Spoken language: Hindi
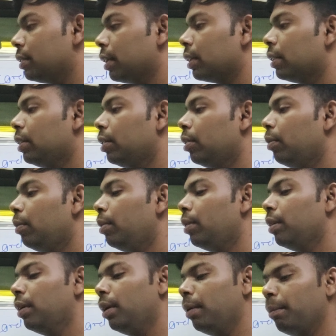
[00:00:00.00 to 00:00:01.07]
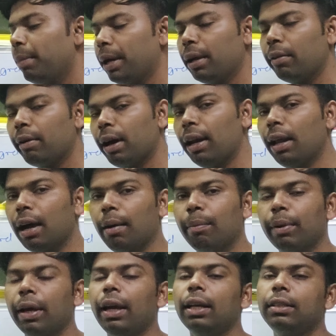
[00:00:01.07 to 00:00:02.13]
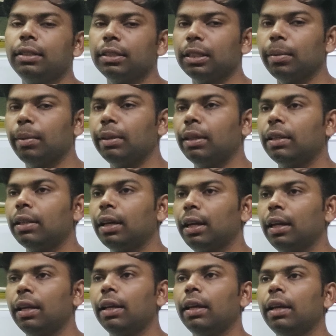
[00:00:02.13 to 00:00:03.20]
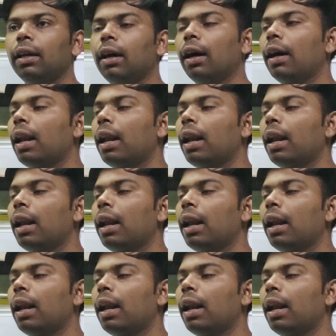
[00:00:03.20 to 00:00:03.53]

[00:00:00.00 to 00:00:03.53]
कर सकते हो बैंक वाले आपके अच्छे से मदद करेंगे